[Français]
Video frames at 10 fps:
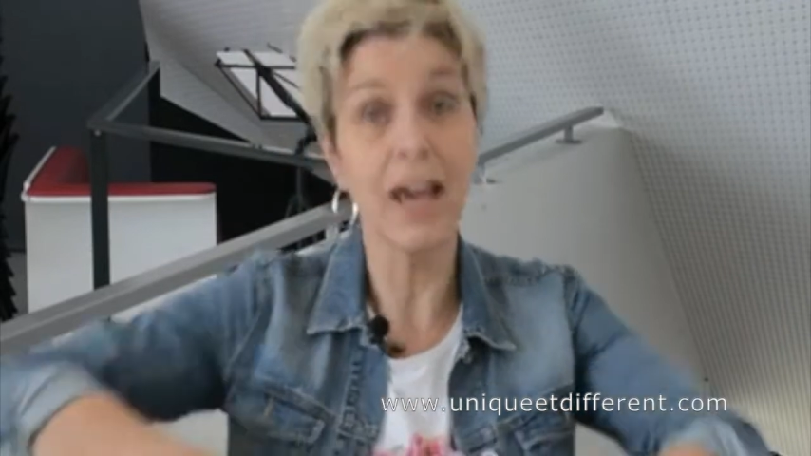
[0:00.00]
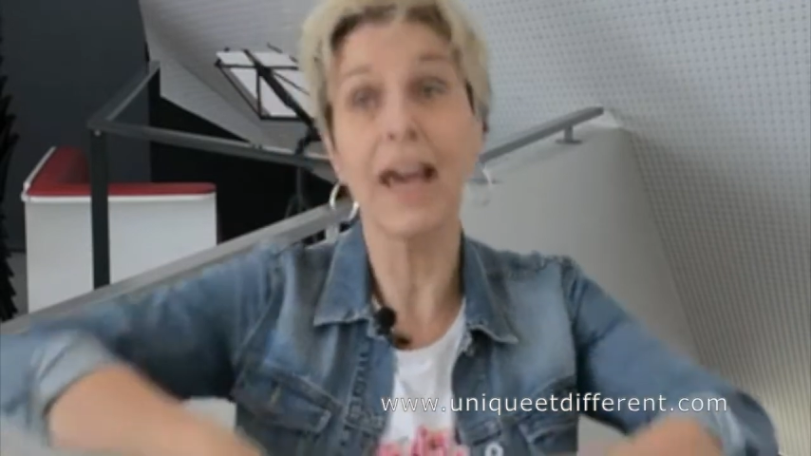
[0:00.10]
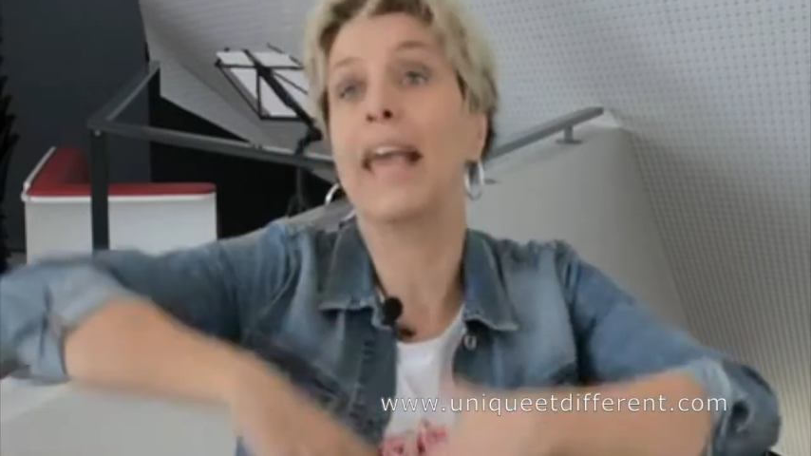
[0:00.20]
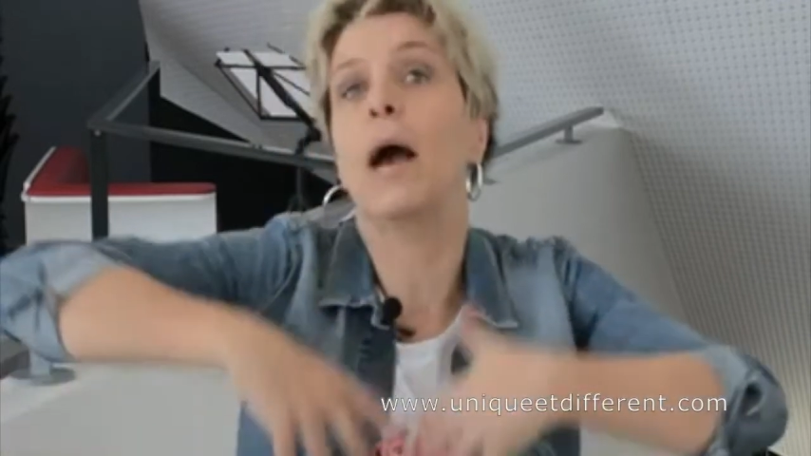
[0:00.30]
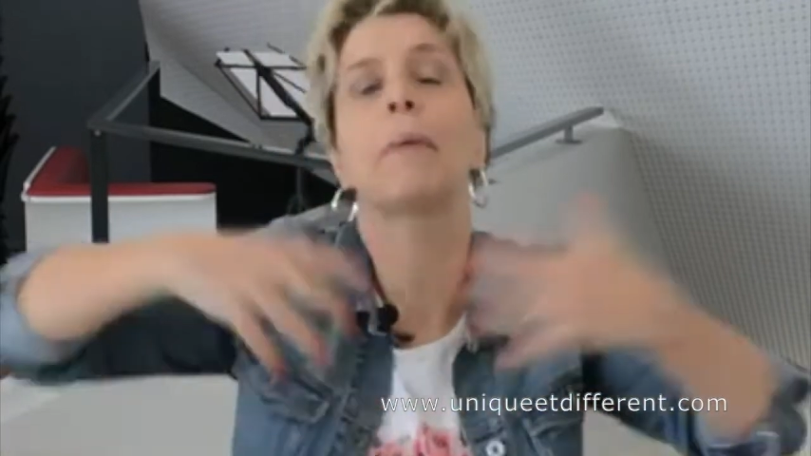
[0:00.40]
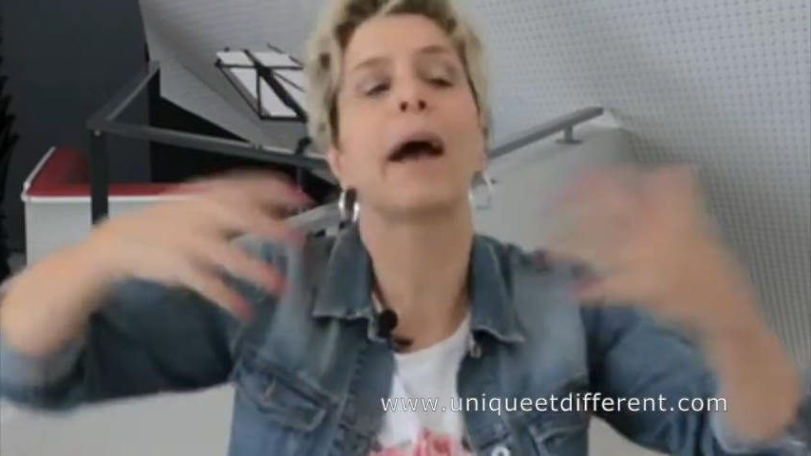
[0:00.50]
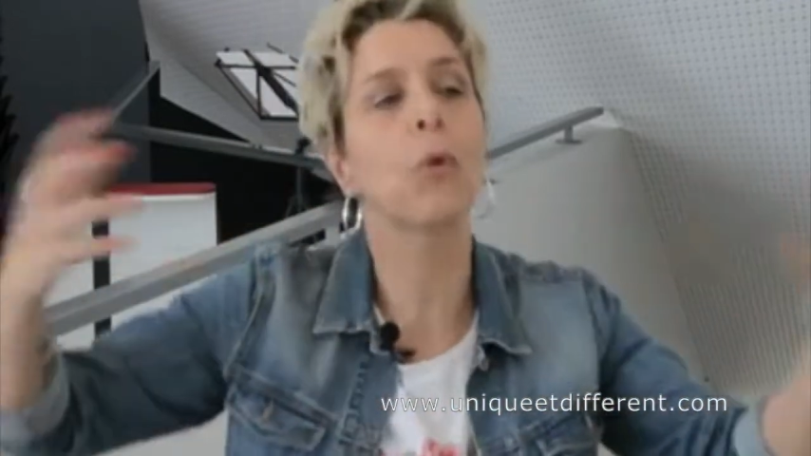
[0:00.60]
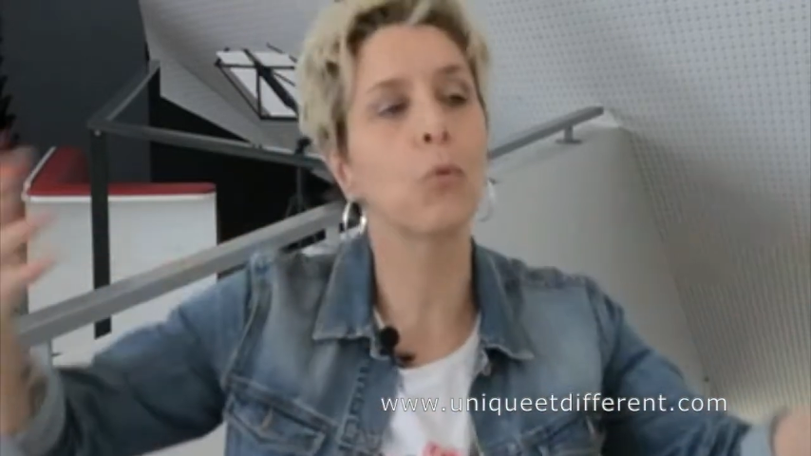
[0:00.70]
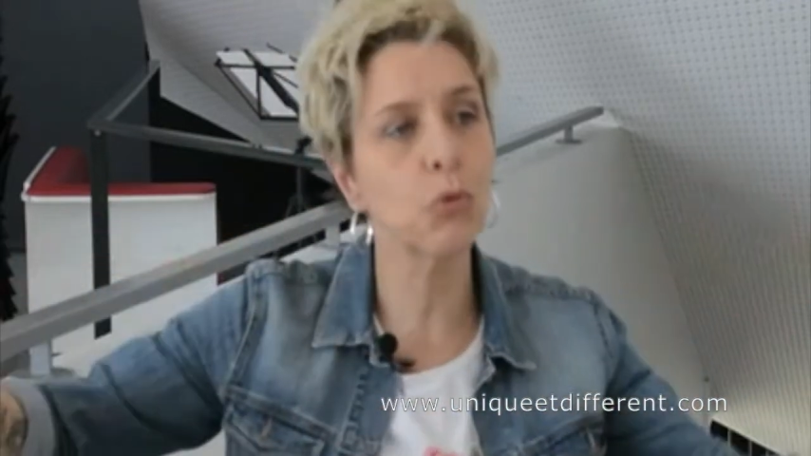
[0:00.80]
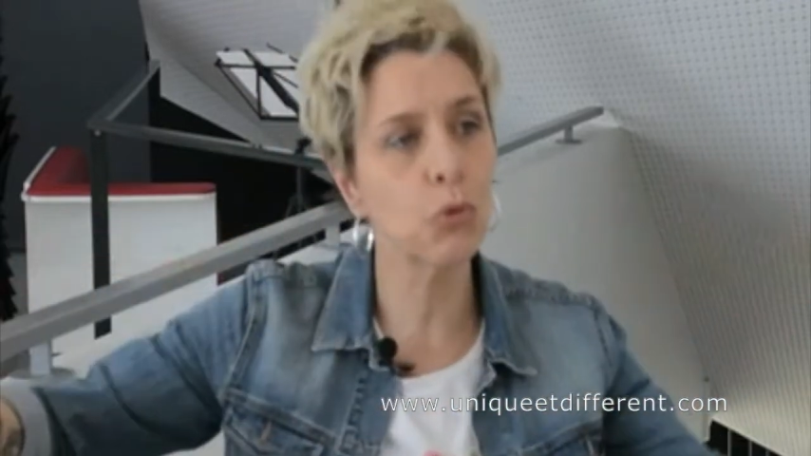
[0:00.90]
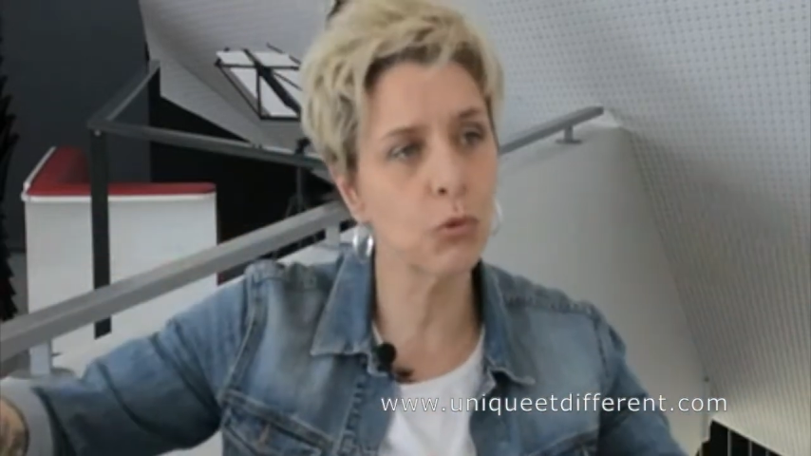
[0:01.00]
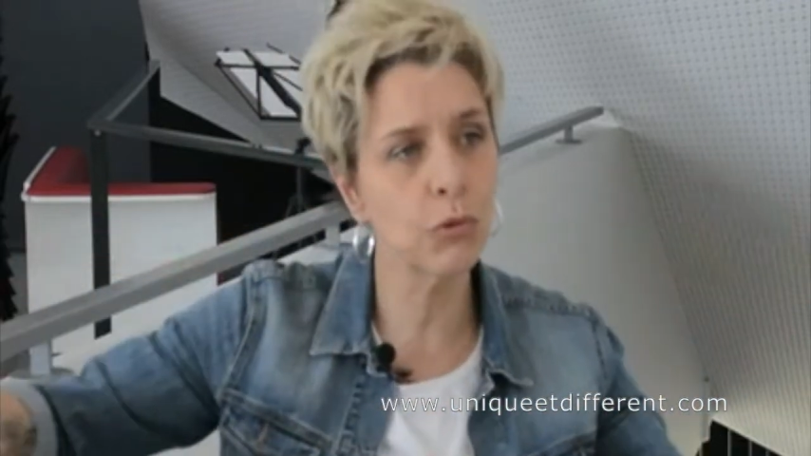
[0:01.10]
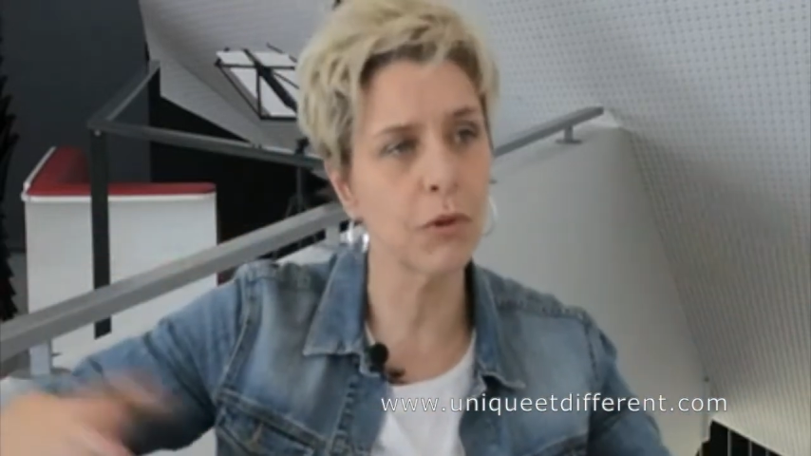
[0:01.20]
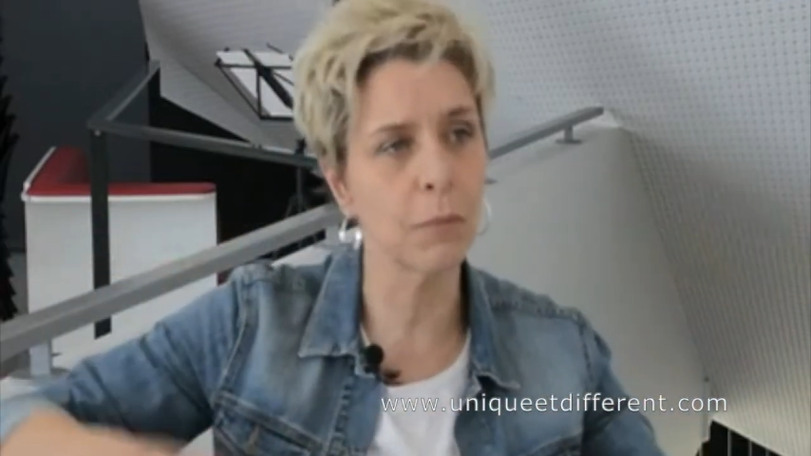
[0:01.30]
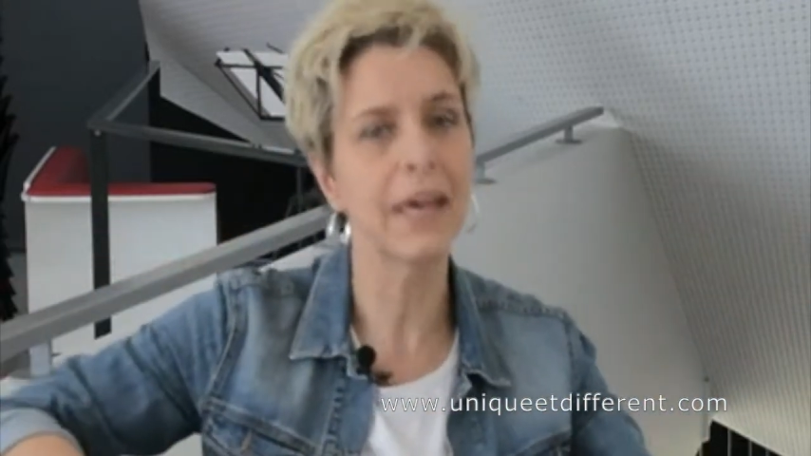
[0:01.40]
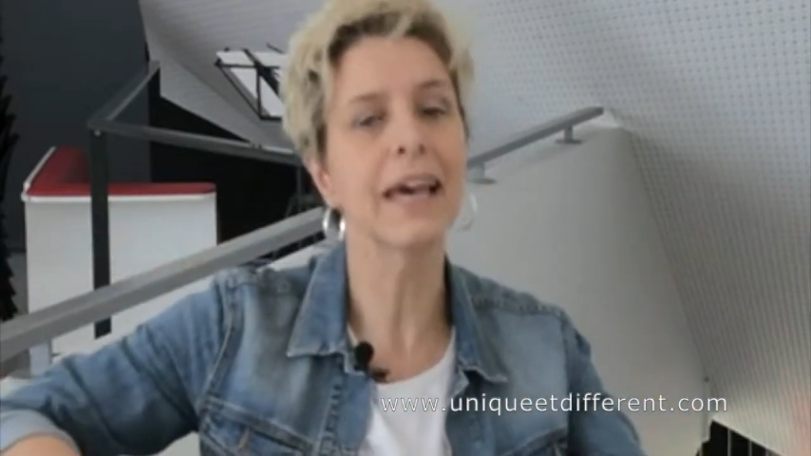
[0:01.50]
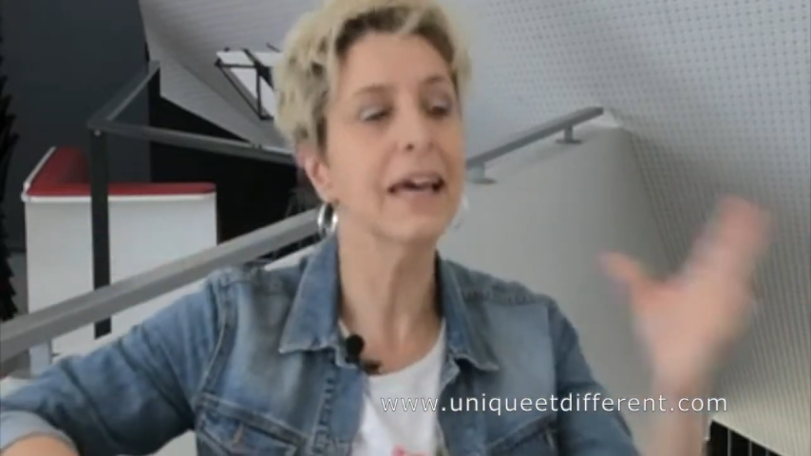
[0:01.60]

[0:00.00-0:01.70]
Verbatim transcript: et après on s'ouvre, mais